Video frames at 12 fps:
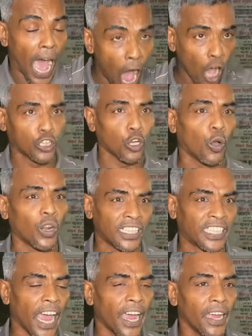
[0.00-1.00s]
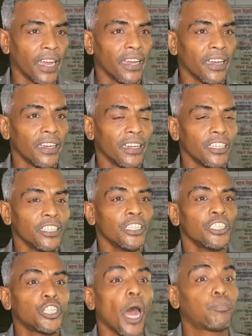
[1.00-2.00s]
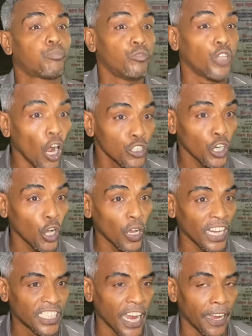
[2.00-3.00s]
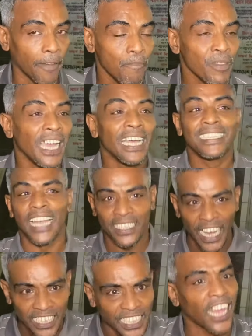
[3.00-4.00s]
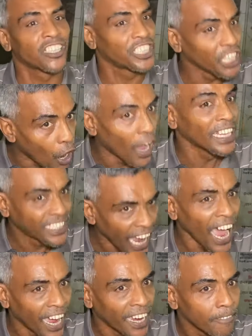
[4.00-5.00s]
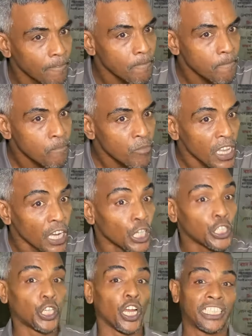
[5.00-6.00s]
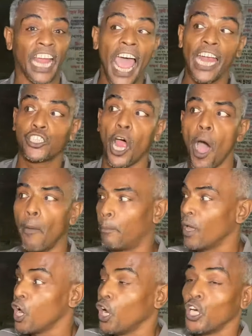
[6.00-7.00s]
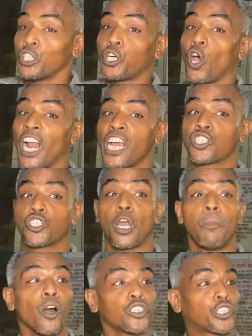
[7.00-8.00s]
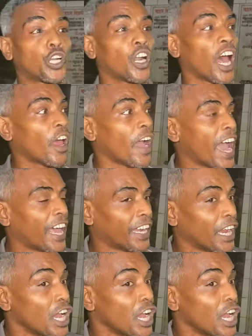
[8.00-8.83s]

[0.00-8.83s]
আহত করেছে সব ধ্বংস করেছে তাদের শাস্তি হয়েছে সেই সব স্বরাষ্ট্র মন্ত্রণালয়ের